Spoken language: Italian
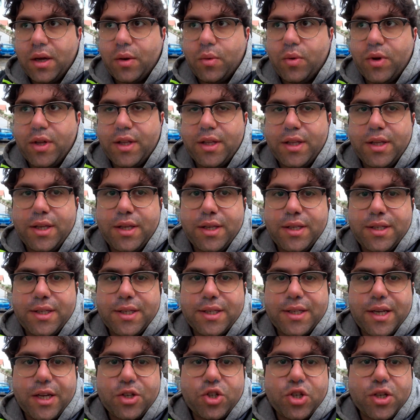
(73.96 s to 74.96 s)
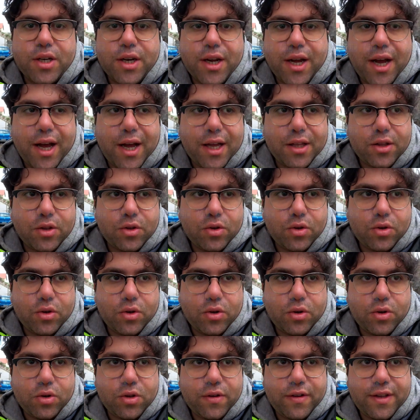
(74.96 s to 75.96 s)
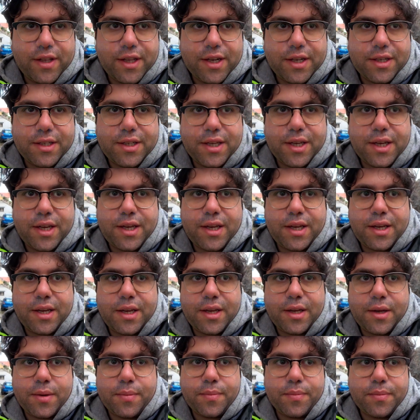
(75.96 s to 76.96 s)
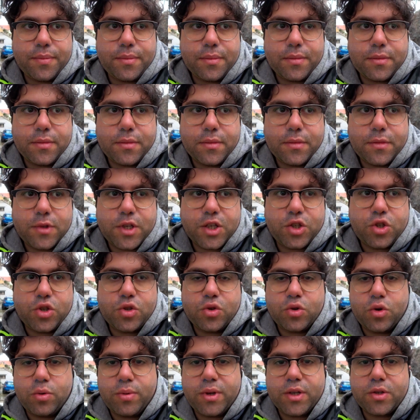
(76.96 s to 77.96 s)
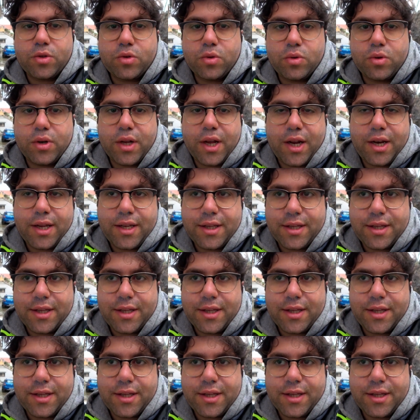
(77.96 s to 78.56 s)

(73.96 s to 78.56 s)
e quindi si sta cercando di vedere se, se ci sono persone